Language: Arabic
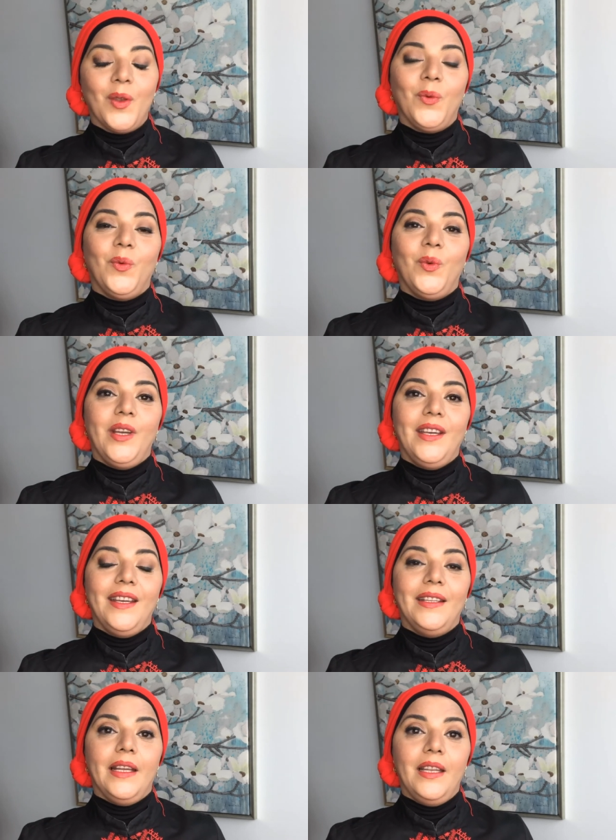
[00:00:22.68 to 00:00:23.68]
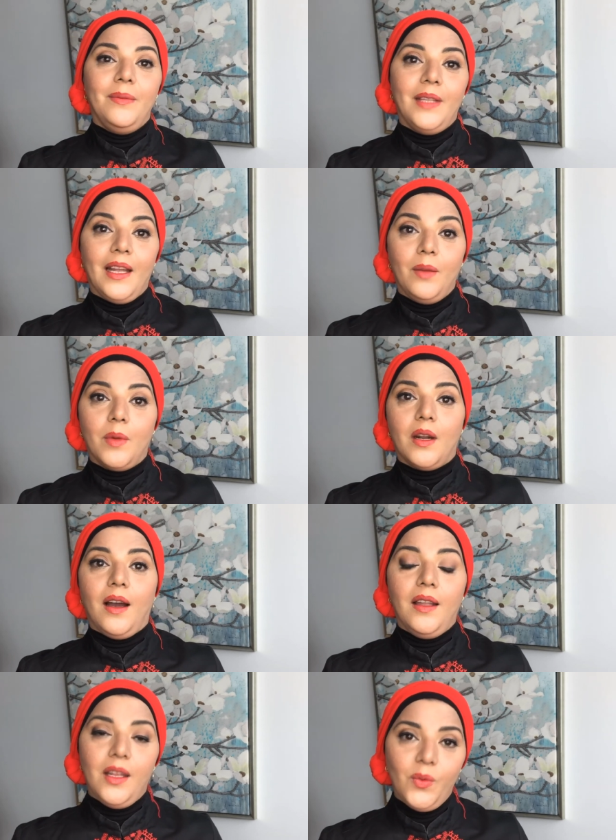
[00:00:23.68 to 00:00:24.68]
واتكلمت عن
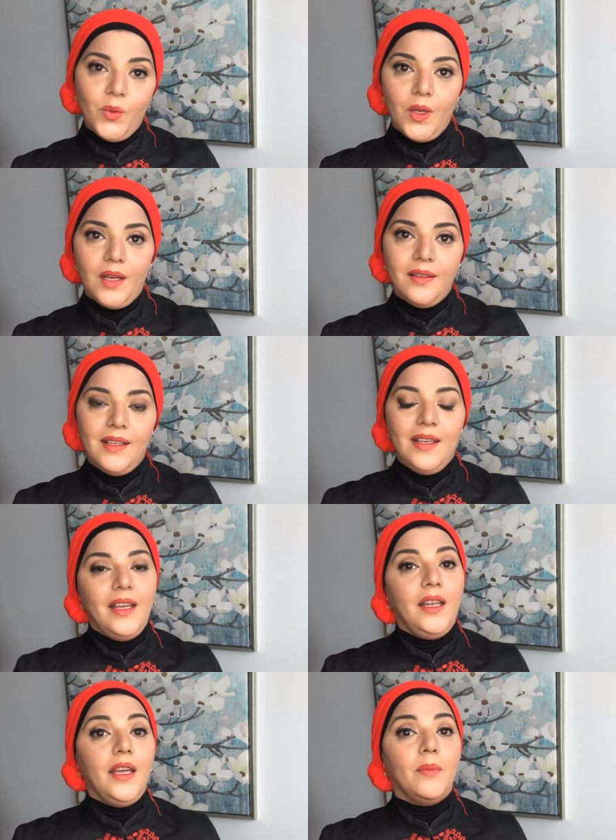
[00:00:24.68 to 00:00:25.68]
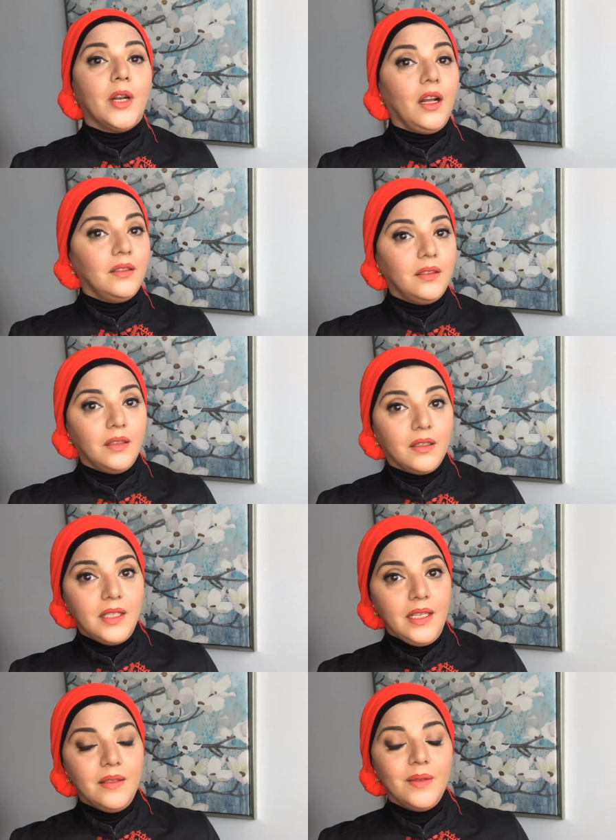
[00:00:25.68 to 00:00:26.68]
المرحله الاولى اللي هي مرحله
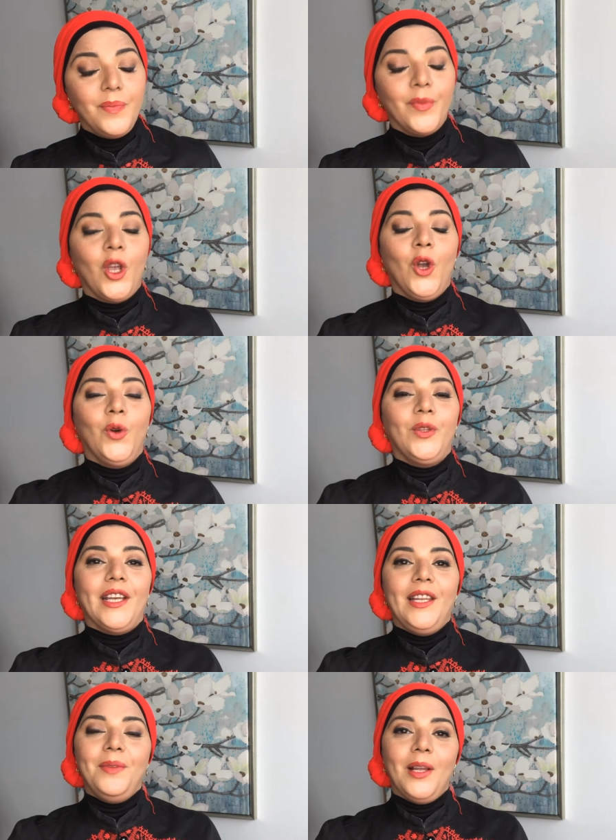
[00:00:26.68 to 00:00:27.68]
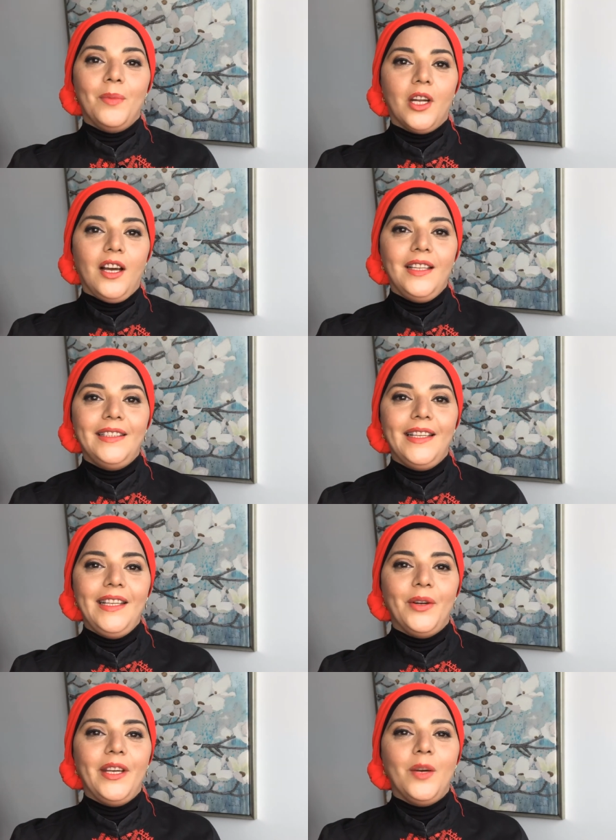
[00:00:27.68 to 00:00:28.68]
التخطيط واتكلمت عن المرحله
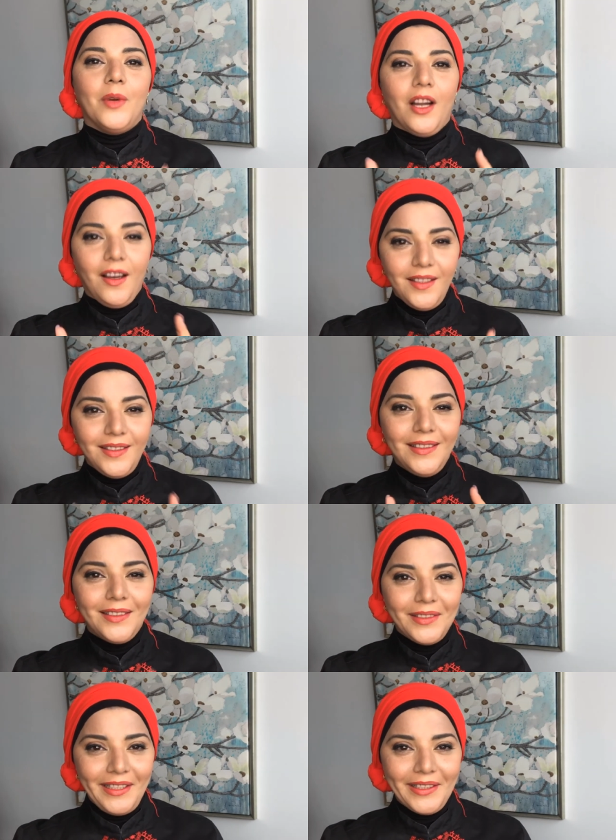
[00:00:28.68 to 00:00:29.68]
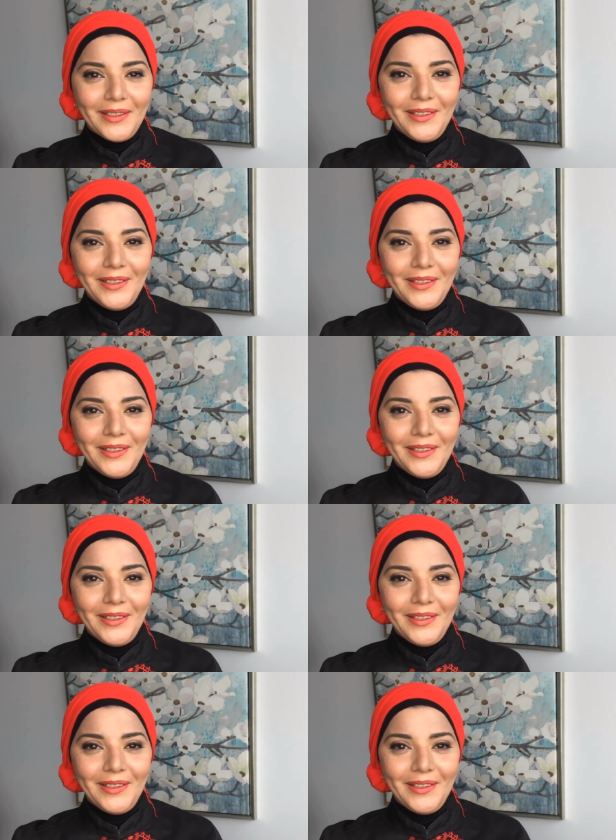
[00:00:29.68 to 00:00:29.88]
الثانيه وهي مرحله التطهير